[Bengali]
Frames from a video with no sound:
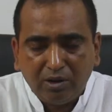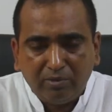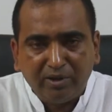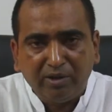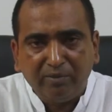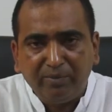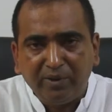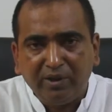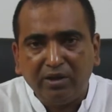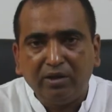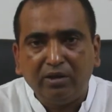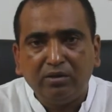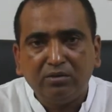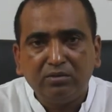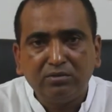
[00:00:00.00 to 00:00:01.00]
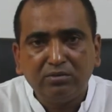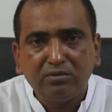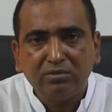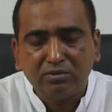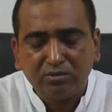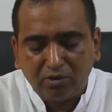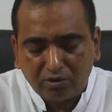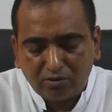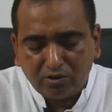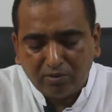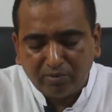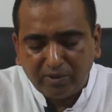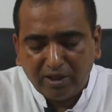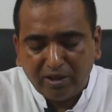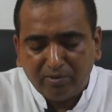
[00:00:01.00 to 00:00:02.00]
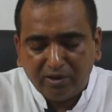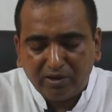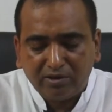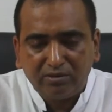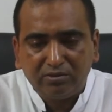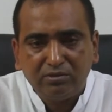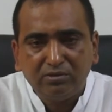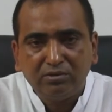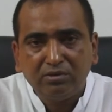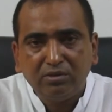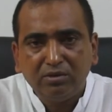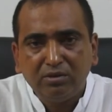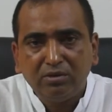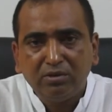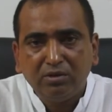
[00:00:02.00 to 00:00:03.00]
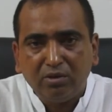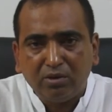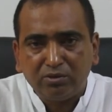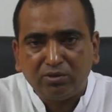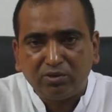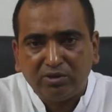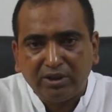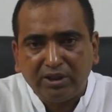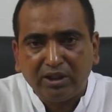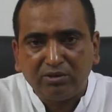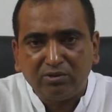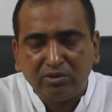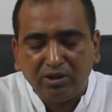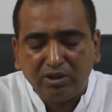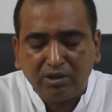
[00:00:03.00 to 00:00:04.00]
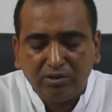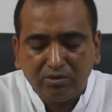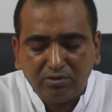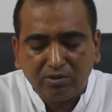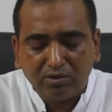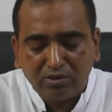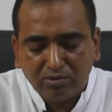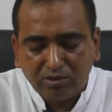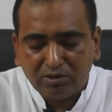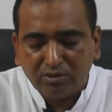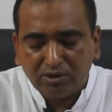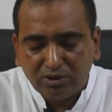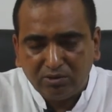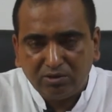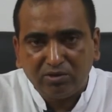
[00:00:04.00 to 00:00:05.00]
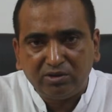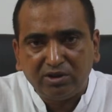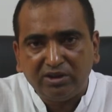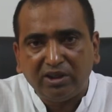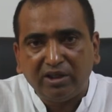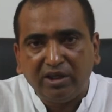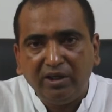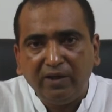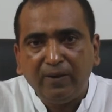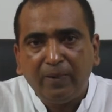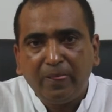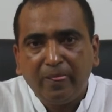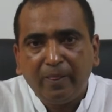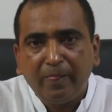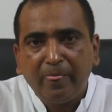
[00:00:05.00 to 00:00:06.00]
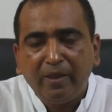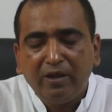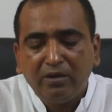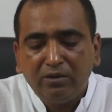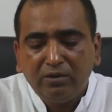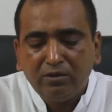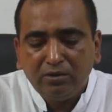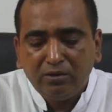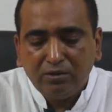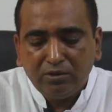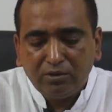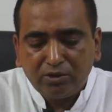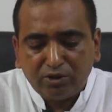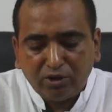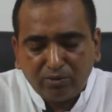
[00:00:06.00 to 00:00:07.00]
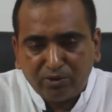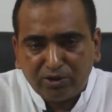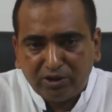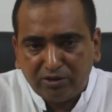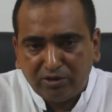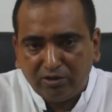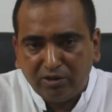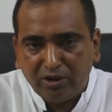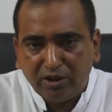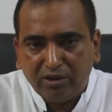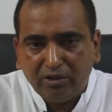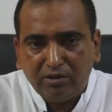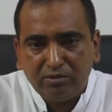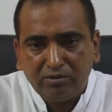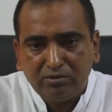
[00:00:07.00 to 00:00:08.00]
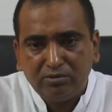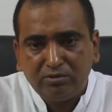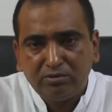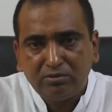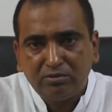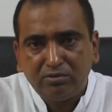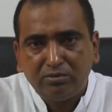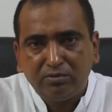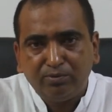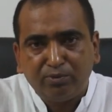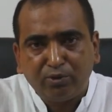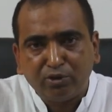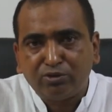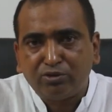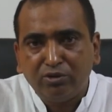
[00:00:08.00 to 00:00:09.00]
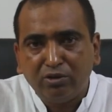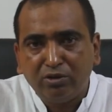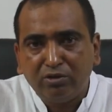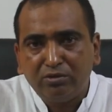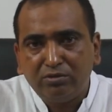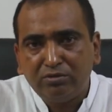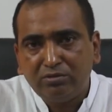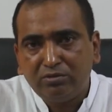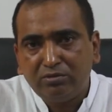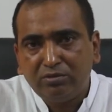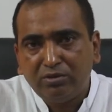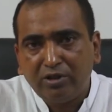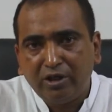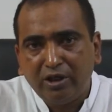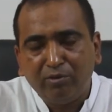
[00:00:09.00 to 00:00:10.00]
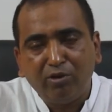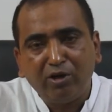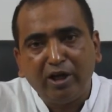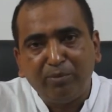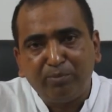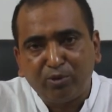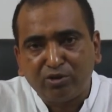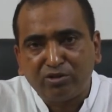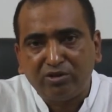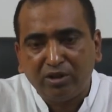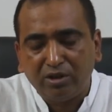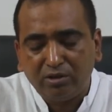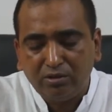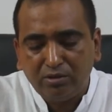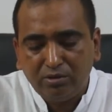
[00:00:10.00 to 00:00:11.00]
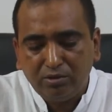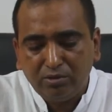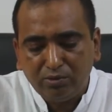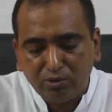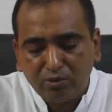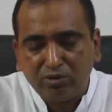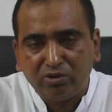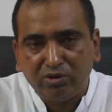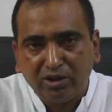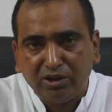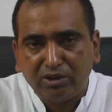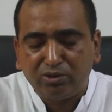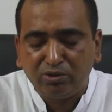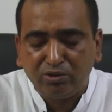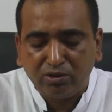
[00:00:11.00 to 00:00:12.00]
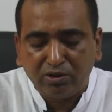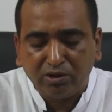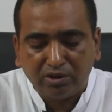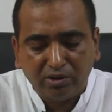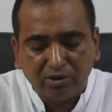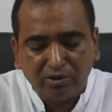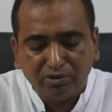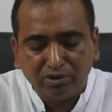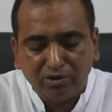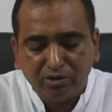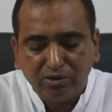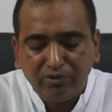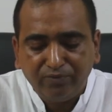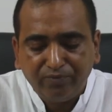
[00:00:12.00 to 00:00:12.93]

আমার এমপি ডট কমকে আমার অন্তর থেকে আন্তরিক ধন্যবাদ ও কৃতজ্ঞতা জানাই সর্বসাধারণের প্রশ্ন এবং এই প্রশ্নের উত্তর সুযোগ করে দেওয়ার জন্য